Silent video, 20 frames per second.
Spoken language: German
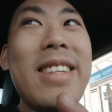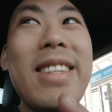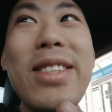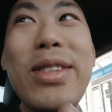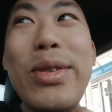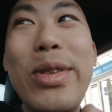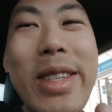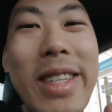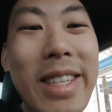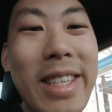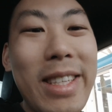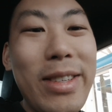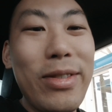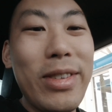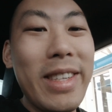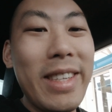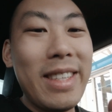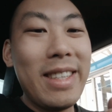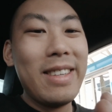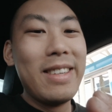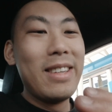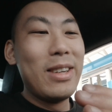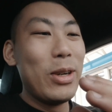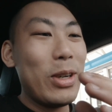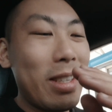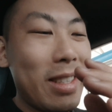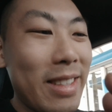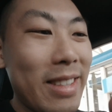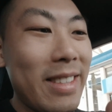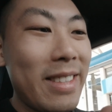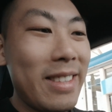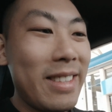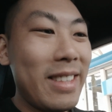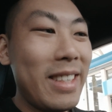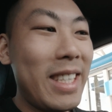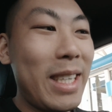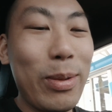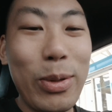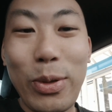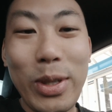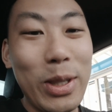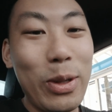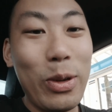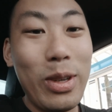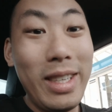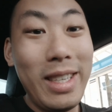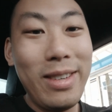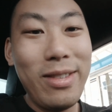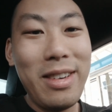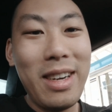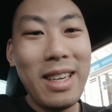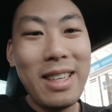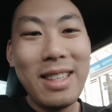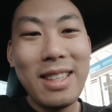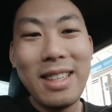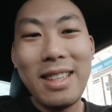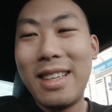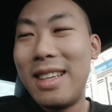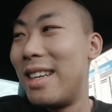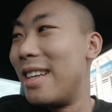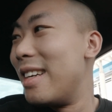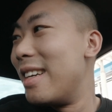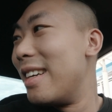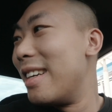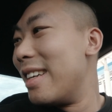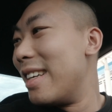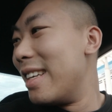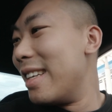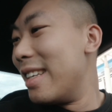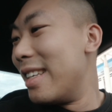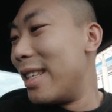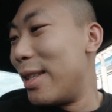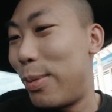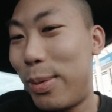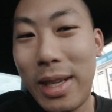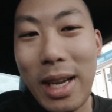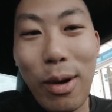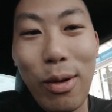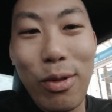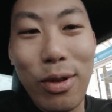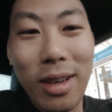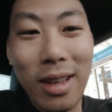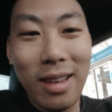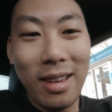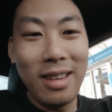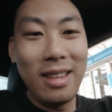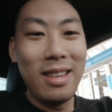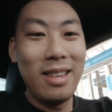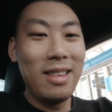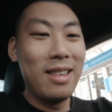Das wird richtig wild. Leute, ich habe sowas noch nie gemacht. Ich bin aufgeregt.